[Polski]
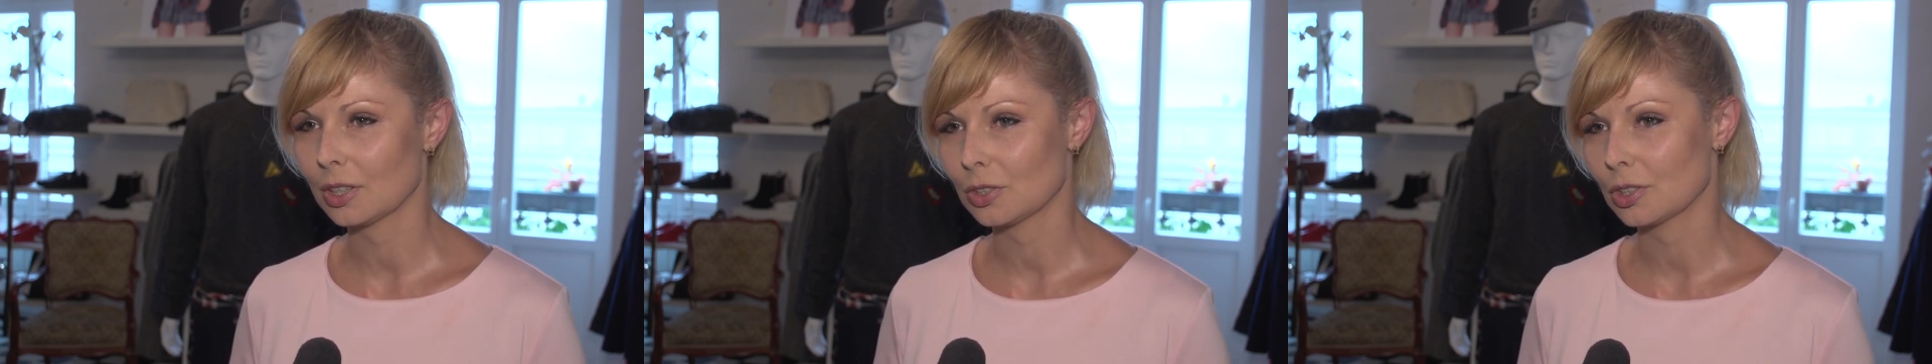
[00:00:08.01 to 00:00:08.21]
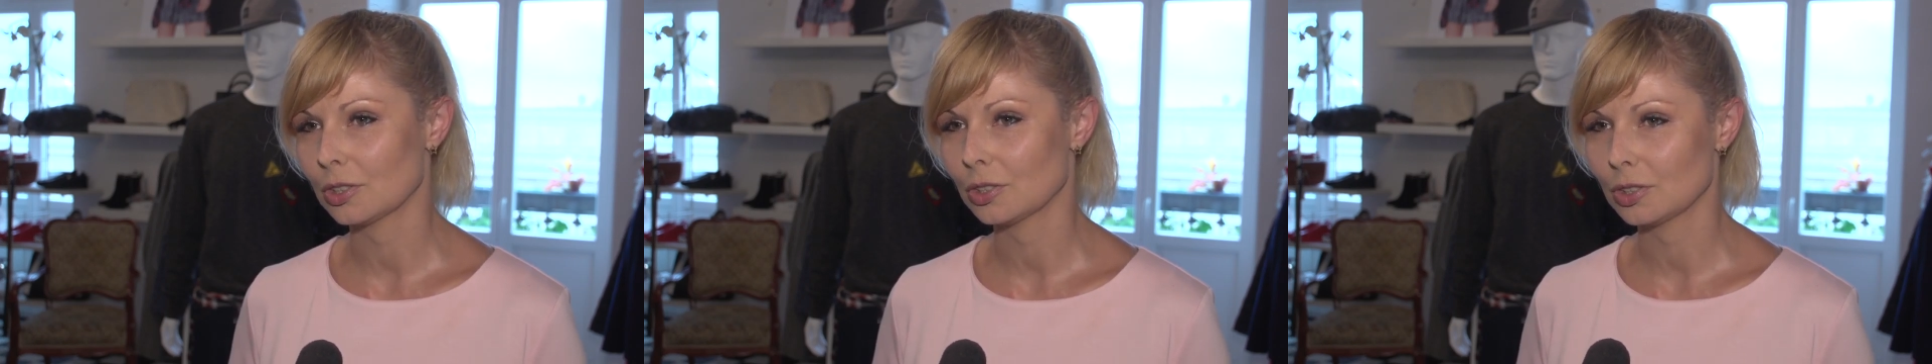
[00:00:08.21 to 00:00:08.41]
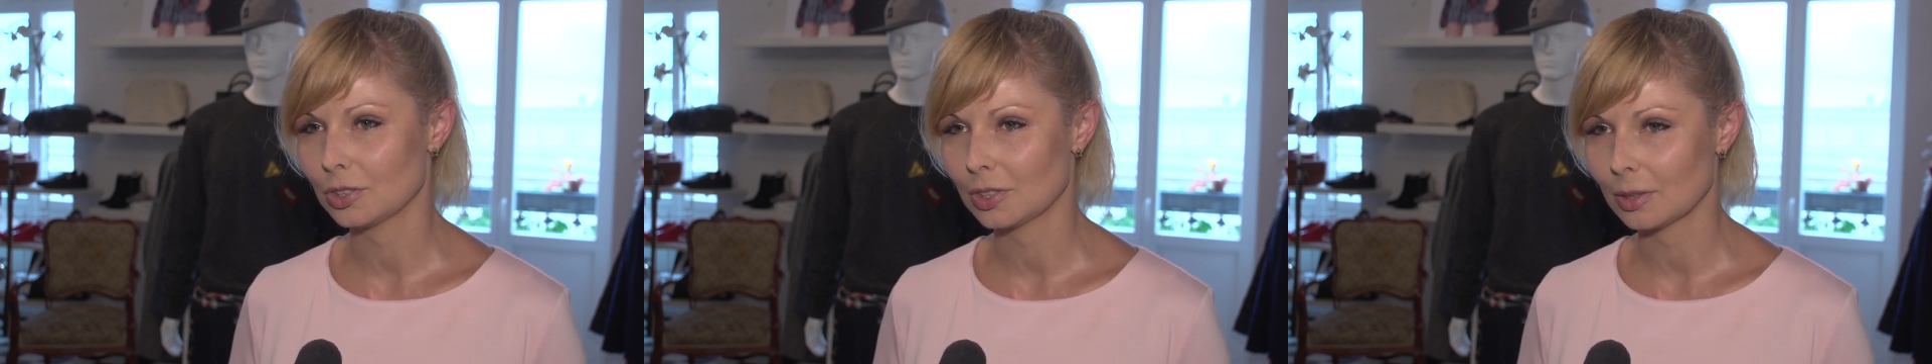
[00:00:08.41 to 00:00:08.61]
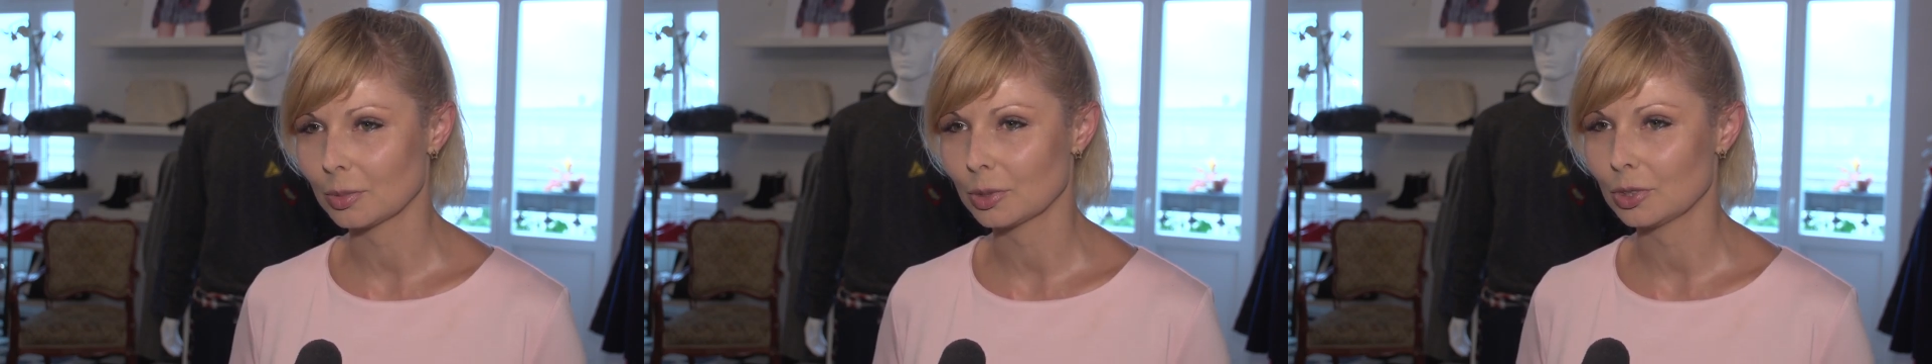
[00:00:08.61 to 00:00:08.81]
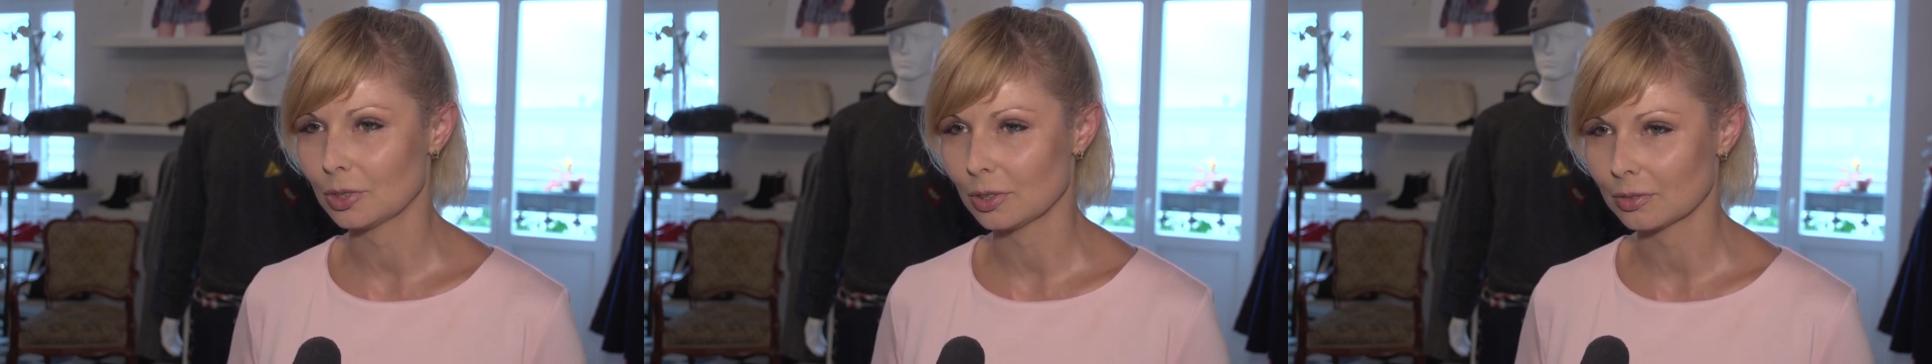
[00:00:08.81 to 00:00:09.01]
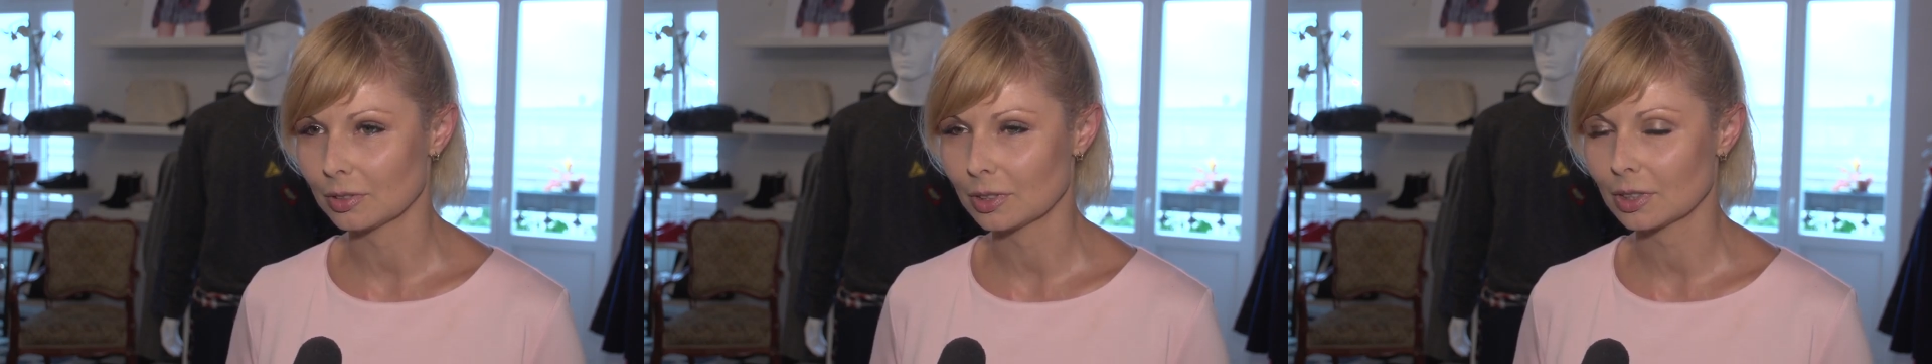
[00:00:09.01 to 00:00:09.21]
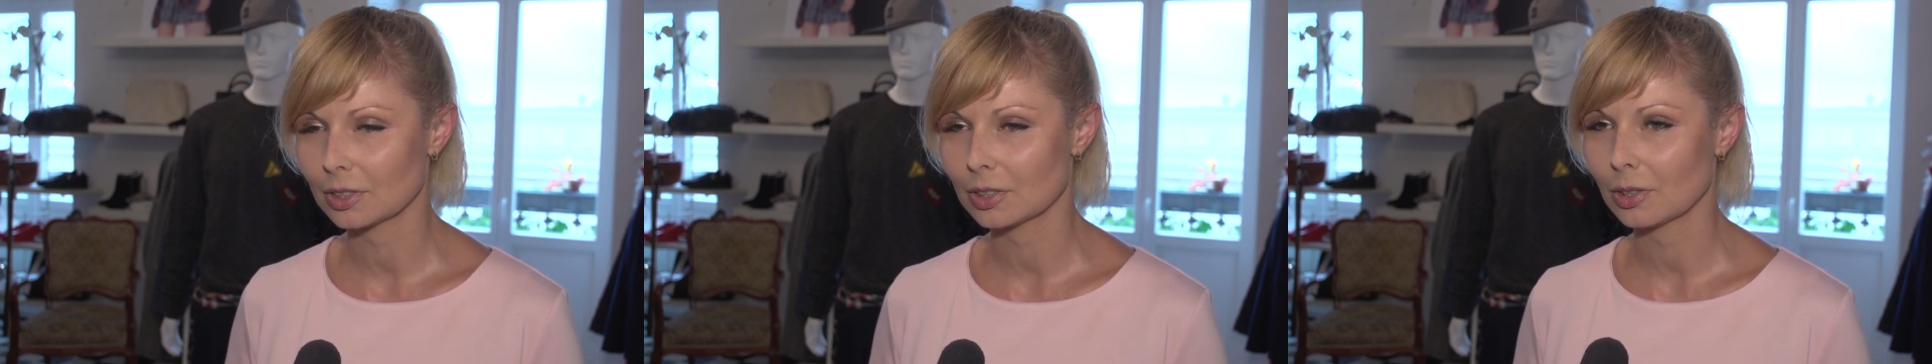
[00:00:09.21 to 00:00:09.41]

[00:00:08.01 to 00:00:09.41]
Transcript: a część nabyć nowych.